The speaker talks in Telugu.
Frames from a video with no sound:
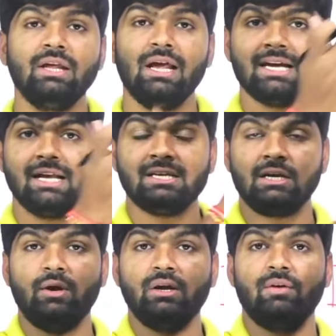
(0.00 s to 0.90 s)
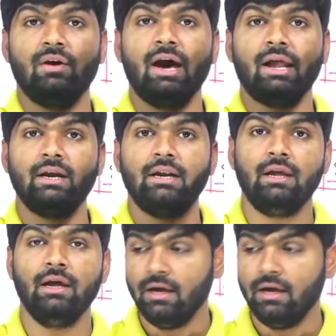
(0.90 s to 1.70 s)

తేల్చాల్సినటువంటి వ్యవహారాన్ని